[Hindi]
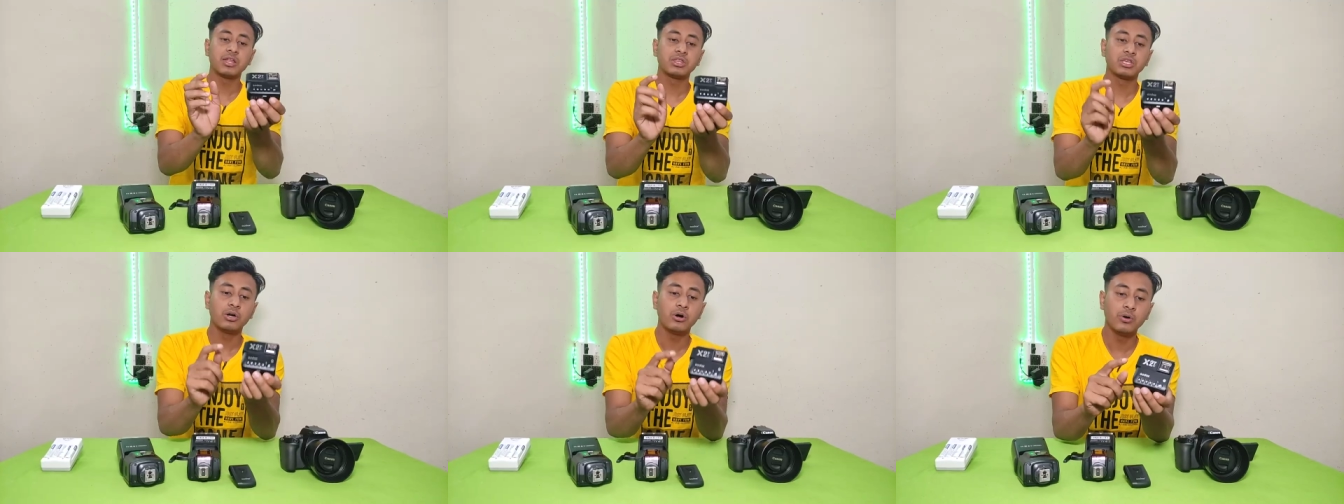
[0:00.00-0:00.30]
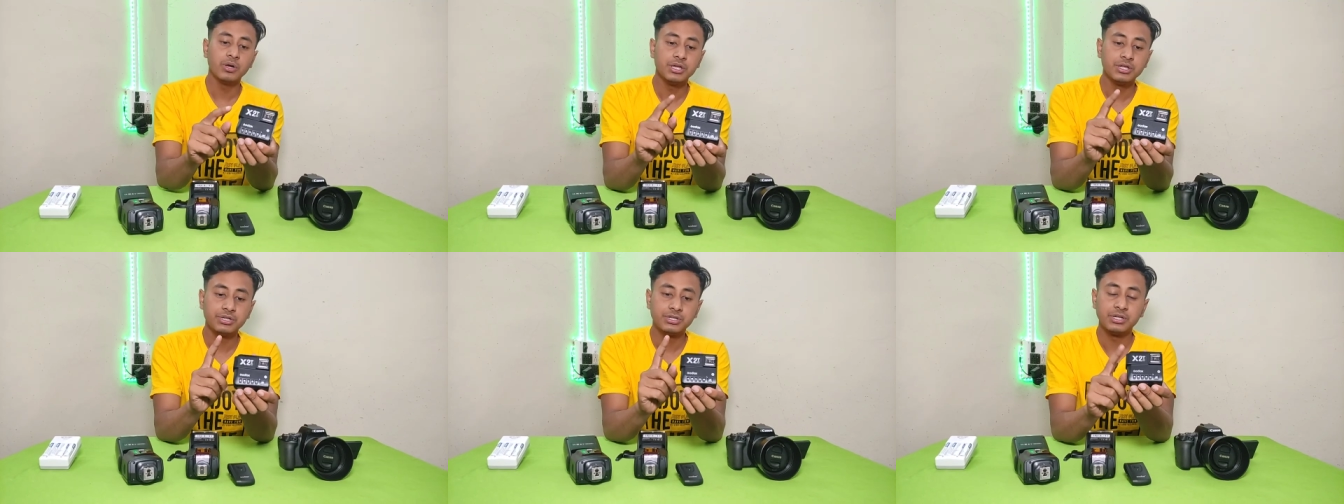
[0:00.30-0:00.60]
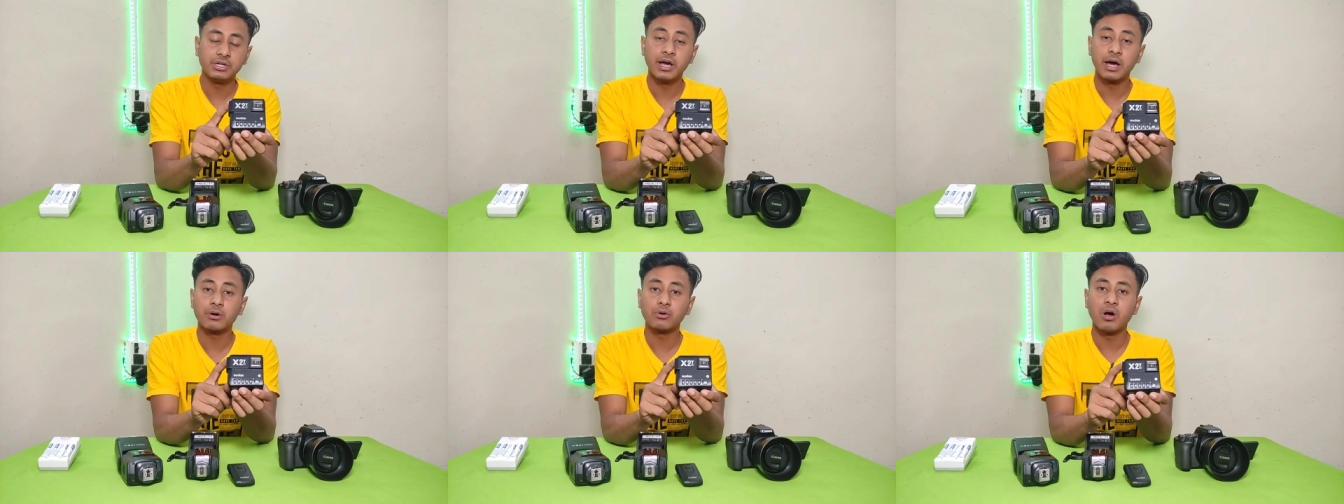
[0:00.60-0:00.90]
चाहते हो
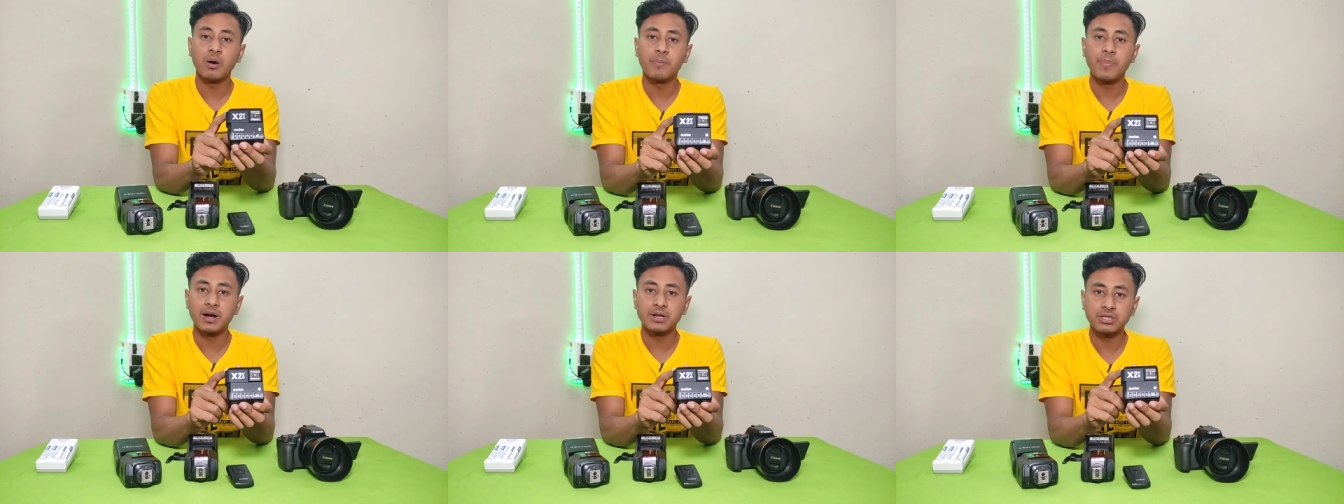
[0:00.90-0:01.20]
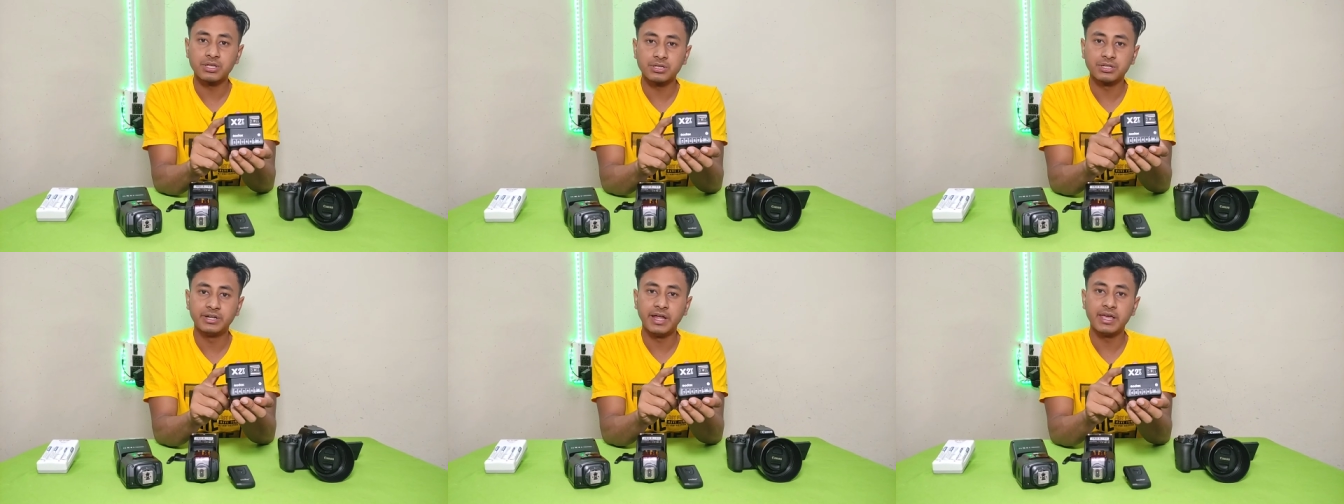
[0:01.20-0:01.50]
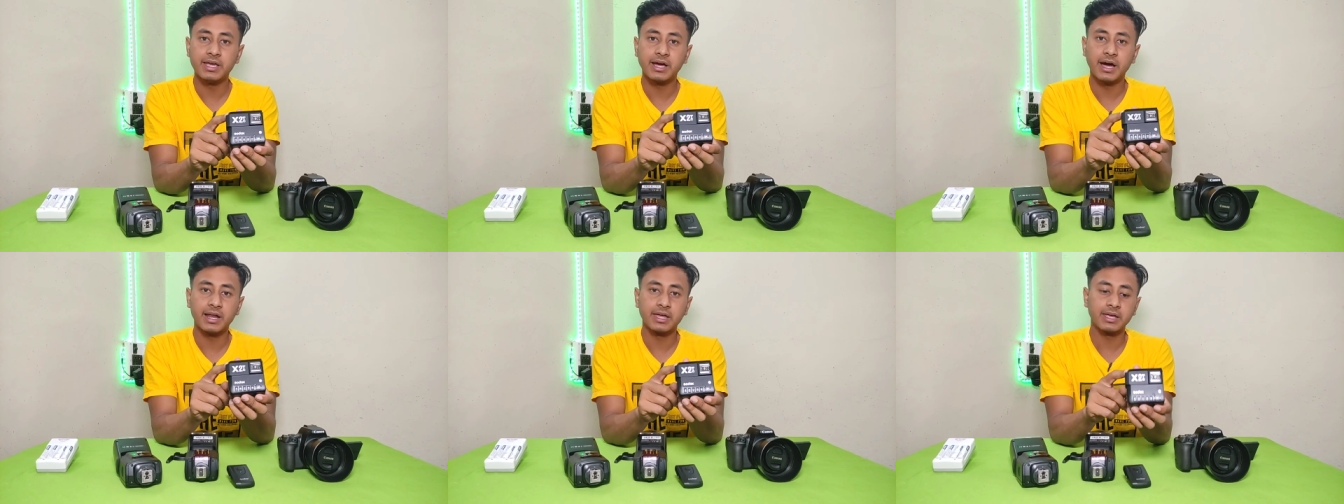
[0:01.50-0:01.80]
इस टिगर को आप परचेस
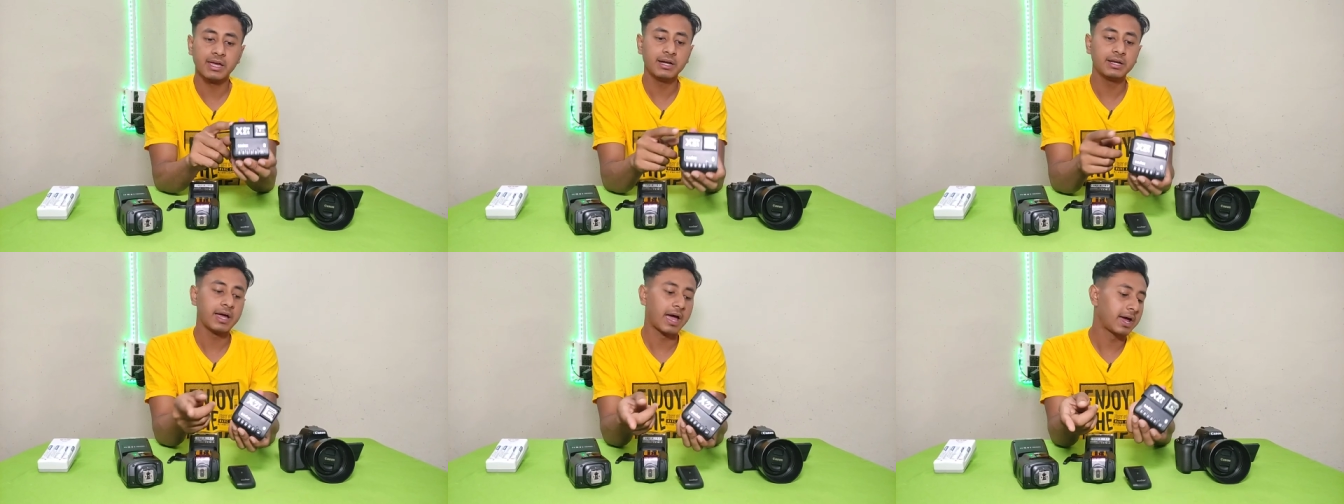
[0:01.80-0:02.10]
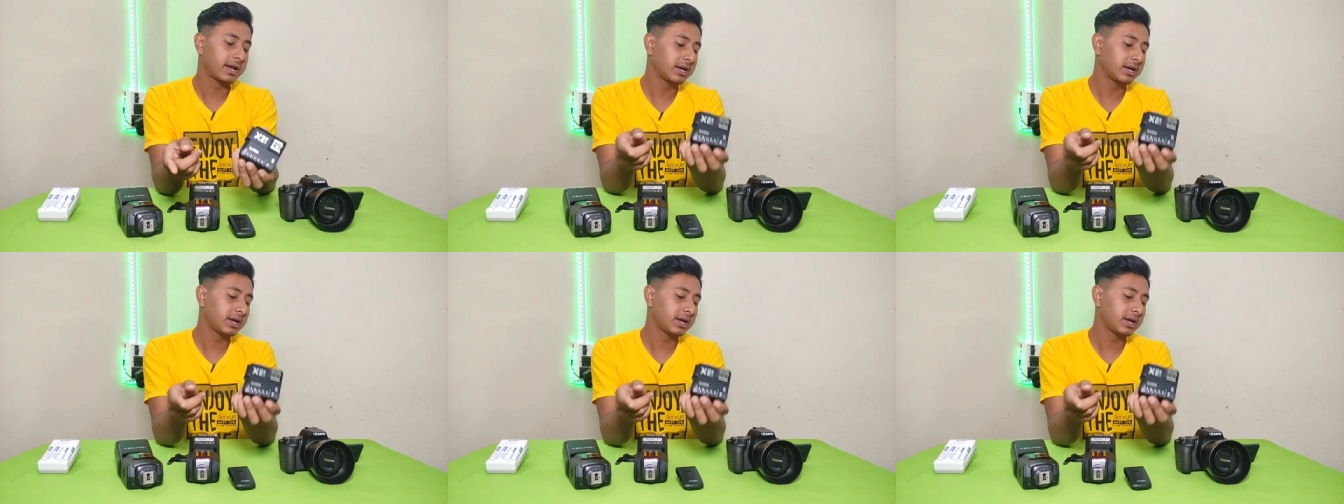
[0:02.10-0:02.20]
नहीं करेंगे